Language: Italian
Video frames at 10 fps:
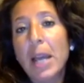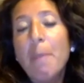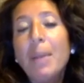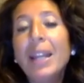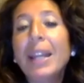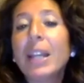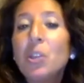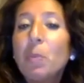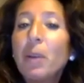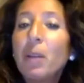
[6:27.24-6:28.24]
perché
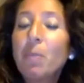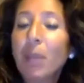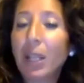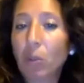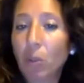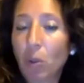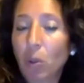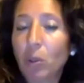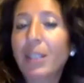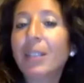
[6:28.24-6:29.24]
ci permettono
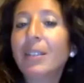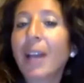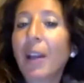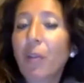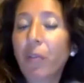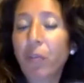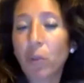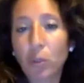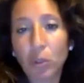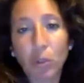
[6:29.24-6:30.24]
di andare a
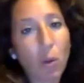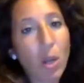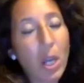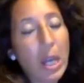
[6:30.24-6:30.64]
fondo